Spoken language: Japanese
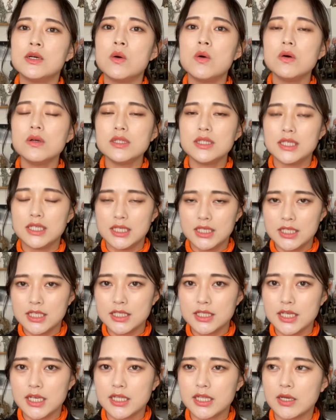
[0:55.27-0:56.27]
本に生き
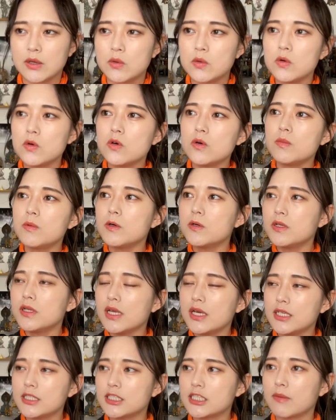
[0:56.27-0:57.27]
ていて弘法
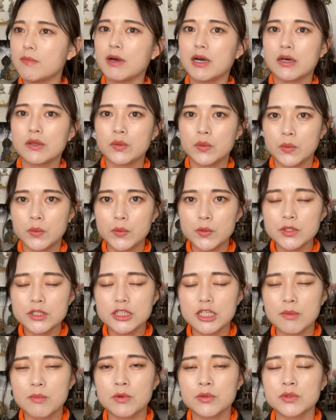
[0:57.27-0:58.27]
大師様が残したも